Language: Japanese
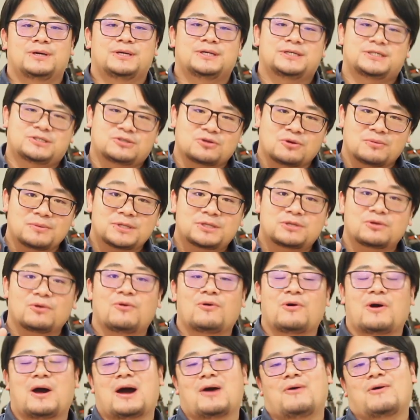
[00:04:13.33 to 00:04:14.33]

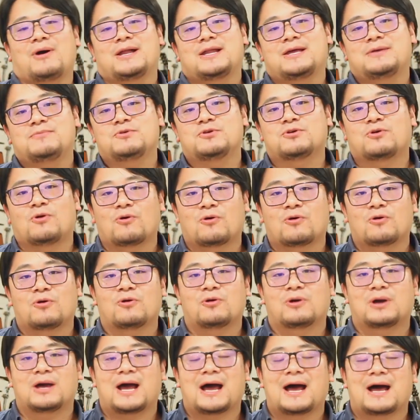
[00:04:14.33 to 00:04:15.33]
人々を憐れむ
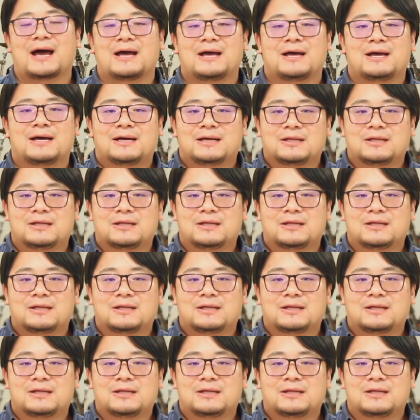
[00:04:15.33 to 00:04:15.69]
心が、